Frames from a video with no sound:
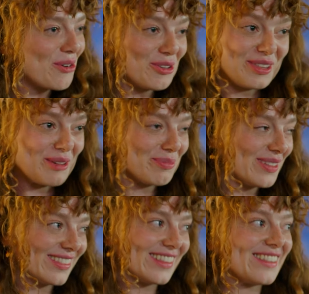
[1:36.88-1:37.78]
طريقتك
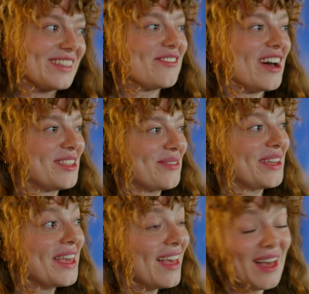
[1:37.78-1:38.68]
غريبة سيد
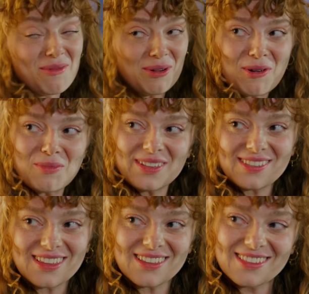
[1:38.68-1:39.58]
كيفانش بس
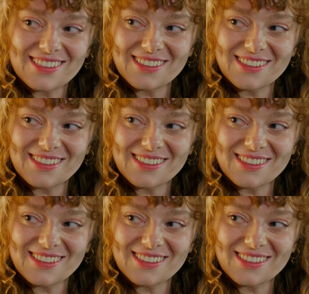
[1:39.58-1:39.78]
بتضحك